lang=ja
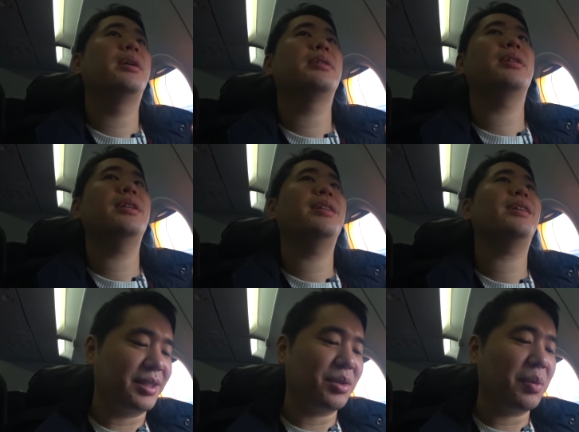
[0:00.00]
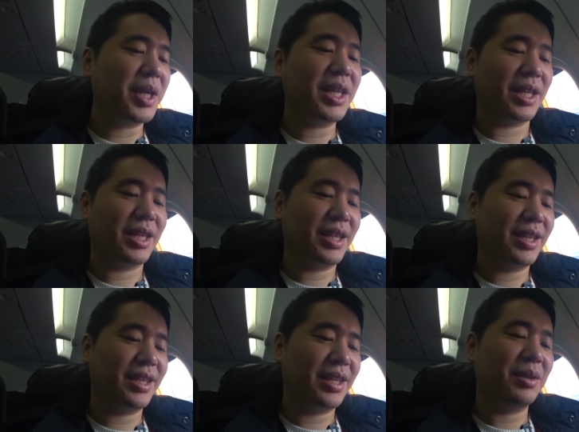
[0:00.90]
うんそれで初
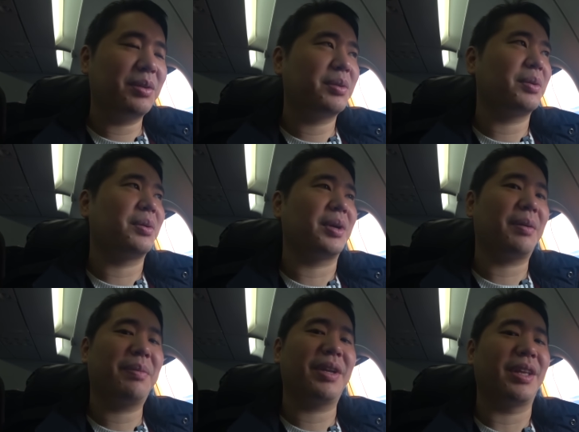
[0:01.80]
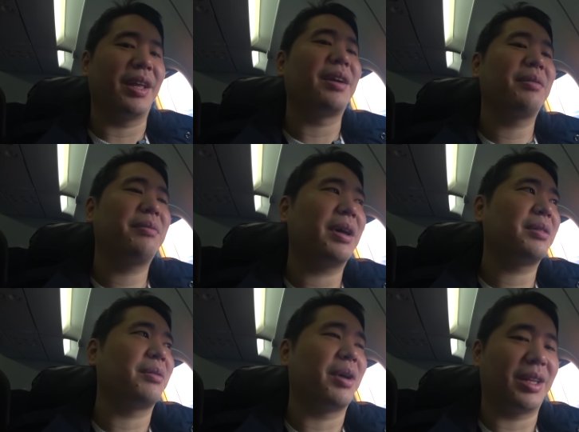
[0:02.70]
便っていうとやっぱりね
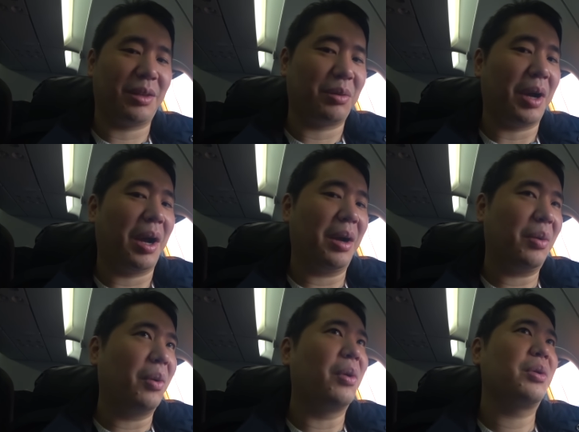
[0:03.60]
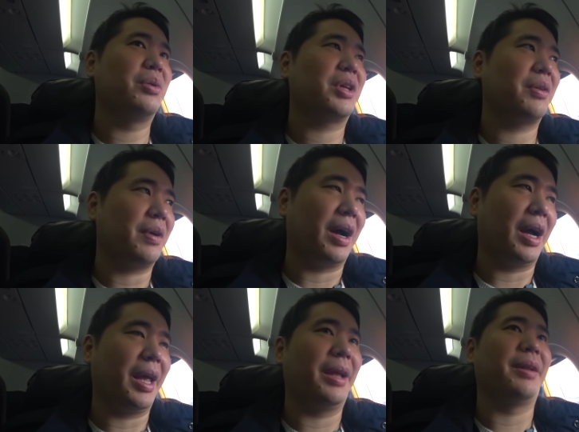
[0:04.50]
ファンの方とか航空機
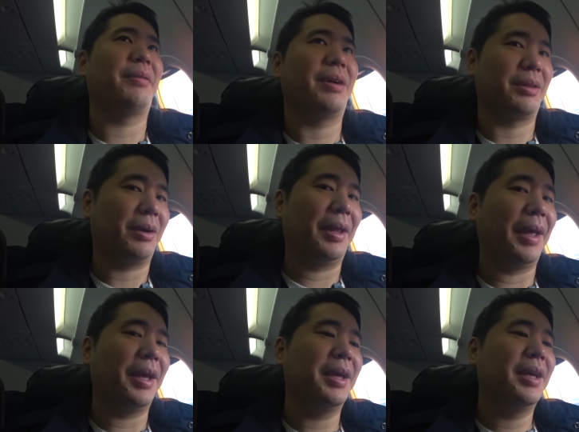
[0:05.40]
ファン ANA ファンとかね